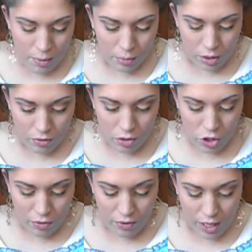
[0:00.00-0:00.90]
potevo
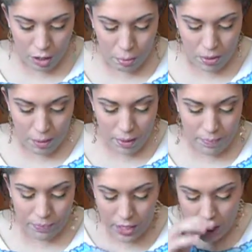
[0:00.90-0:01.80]
già farlo
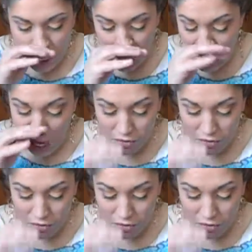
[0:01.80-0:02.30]
prima eh,